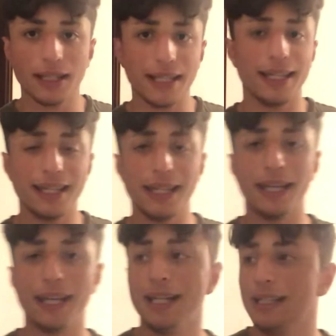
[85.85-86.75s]

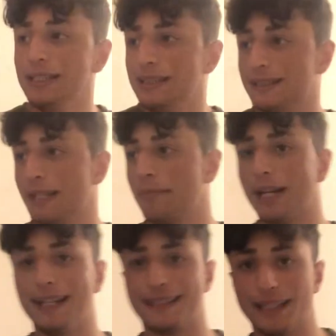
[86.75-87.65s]
che
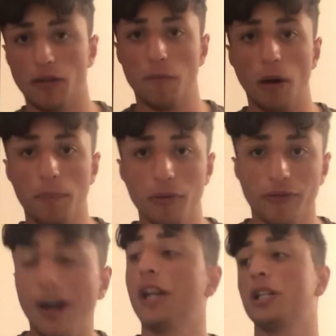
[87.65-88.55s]
sembra essere un po' più
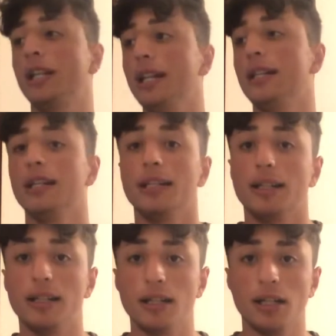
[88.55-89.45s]
facile,
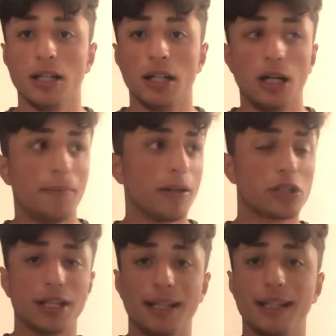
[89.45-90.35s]
eh, però
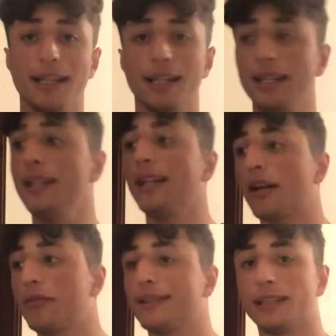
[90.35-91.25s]
c'è da dire che Lille l'ha
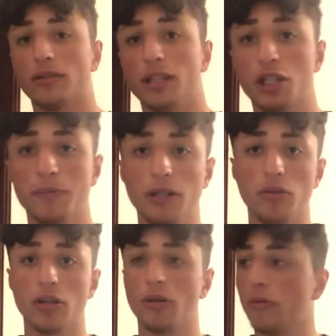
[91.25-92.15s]
acquistato 10
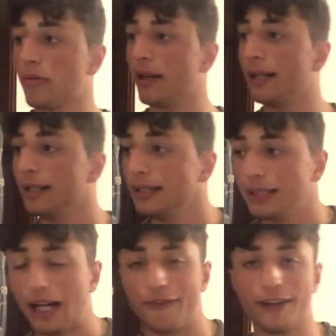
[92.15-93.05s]
milioni, comunque
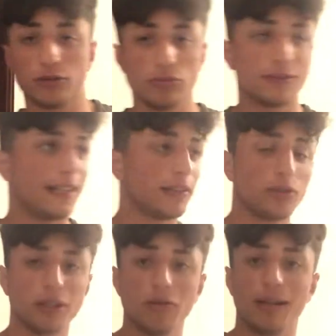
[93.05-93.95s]
ha fatto un
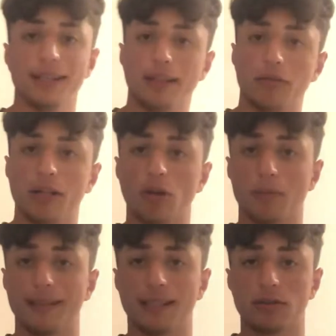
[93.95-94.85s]
salto di qualità, un
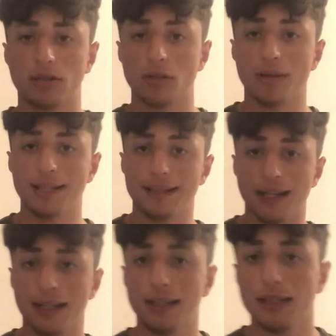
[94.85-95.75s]
enorme salto di
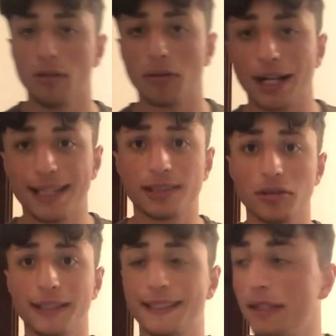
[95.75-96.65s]
qualità, un ragazzo
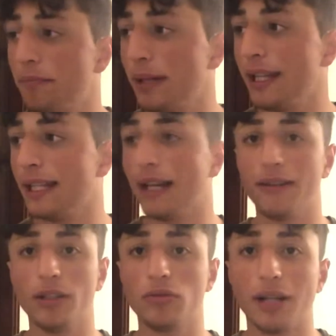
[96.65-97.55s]
che si impegna,
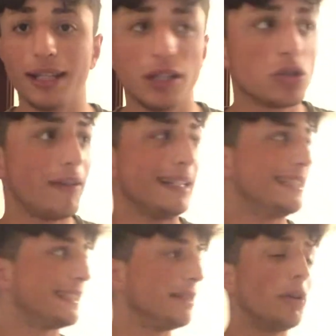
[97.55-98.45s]
21 anni,
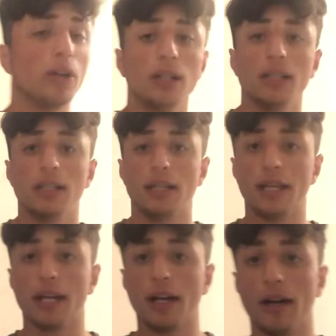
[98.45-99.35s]
giovanissimo
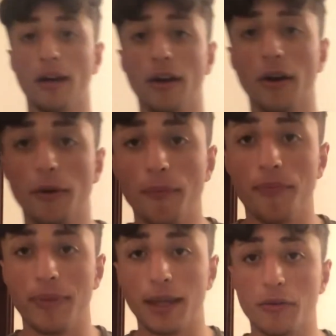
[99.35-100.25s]
e,
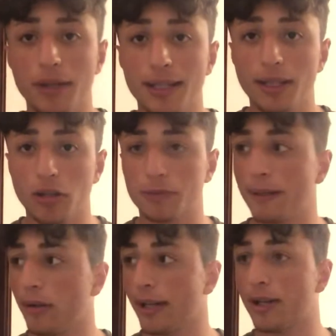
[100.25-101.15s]
eh, e quindi io
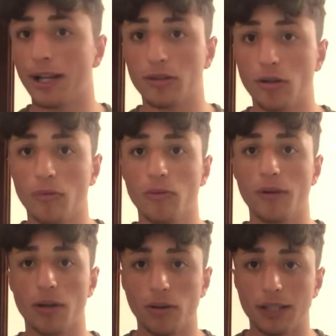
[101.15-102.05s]
spero che
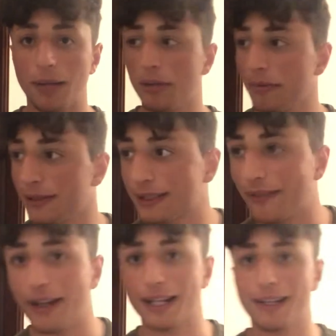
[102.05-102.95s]
comunque con Napoli possa
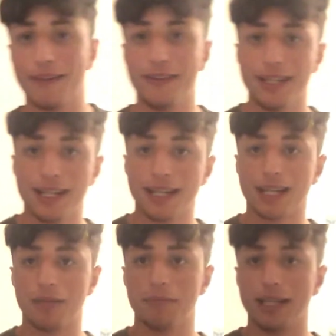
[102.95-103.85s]
far vedere
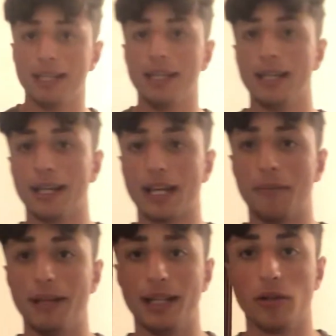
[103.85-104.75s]
gran belle, gran
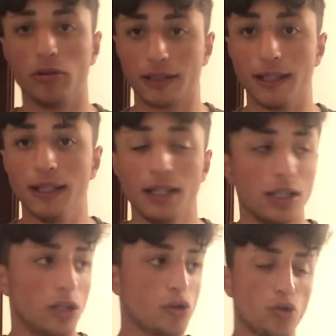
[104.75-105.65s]
belle cose.
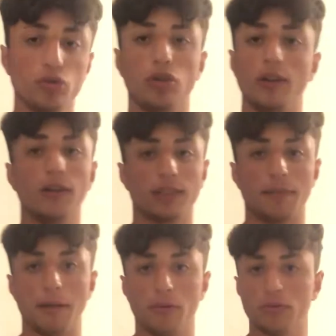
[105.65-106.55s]
Giunto lì lo
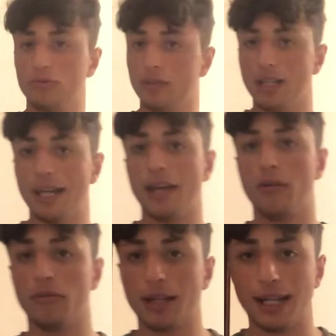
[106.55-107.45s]
sappiamo tutti, è
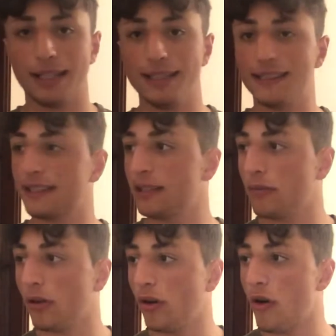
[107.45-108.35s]
un
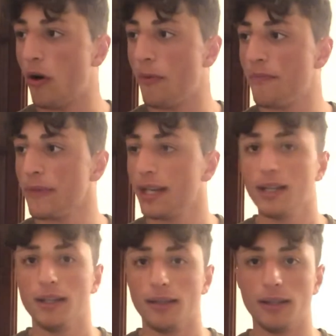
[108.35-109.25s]
grandissimo,
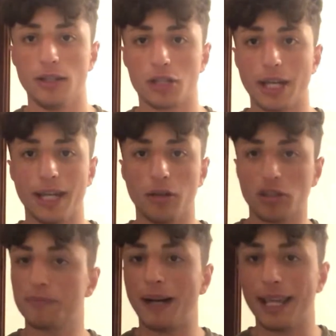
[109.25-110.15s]
eh, cioè non
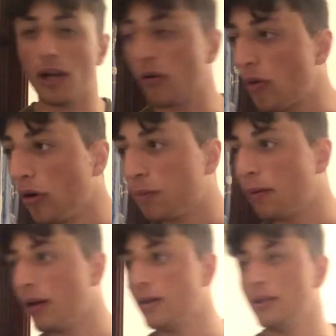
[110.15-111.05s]
sbaglia un
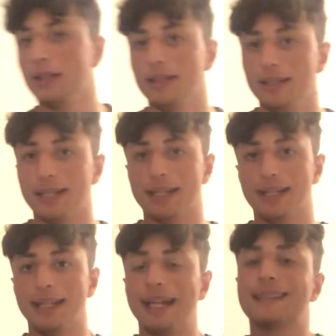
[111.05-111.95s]
colpo, li,
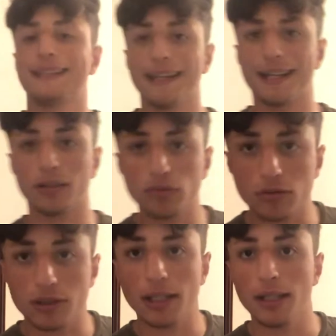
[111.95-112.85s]
eh, le azzecca
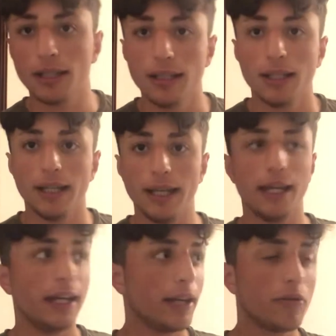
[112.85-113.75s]
tutti
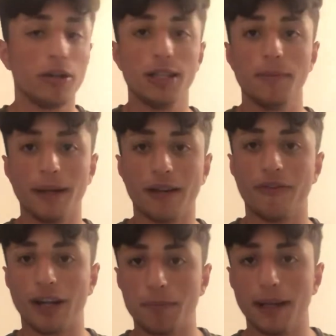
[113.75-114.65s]
e quindi per
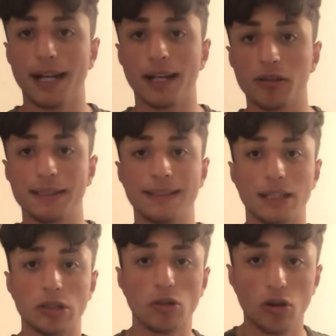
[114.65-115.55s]
far pagare così
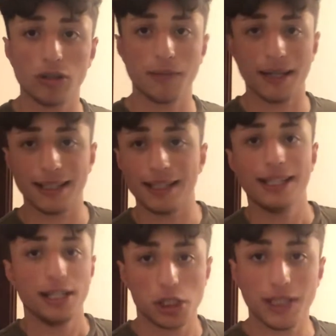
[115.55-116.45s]
tanto Osimen
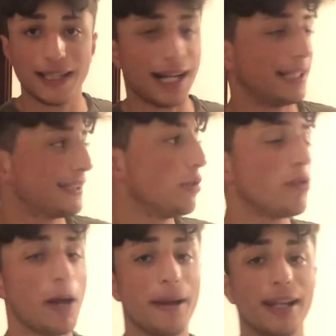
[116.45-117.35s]
ci sarà
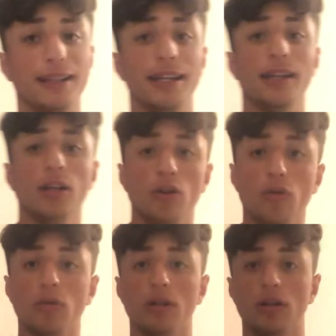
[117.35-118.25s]
sicuramente
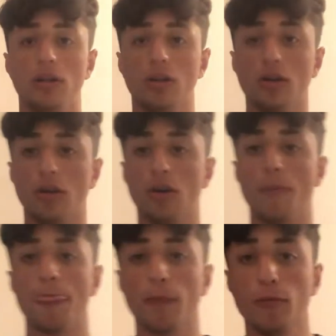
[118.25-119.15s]
un,
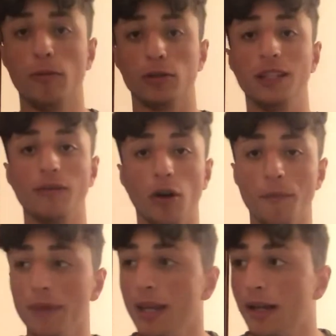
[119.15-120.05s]
uh, un,
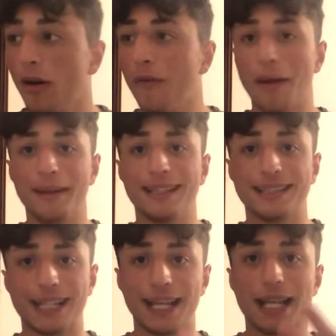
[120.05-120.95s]
motivo. Ovviamente
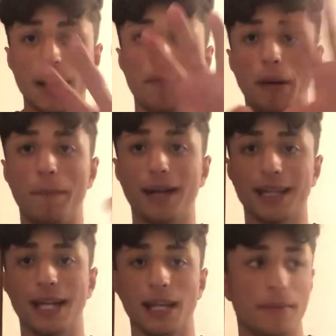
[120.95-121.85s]
sarà il campo a
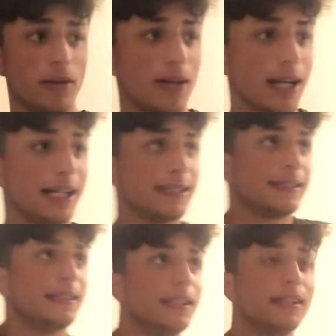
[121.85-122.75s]
parlare, però ragazzi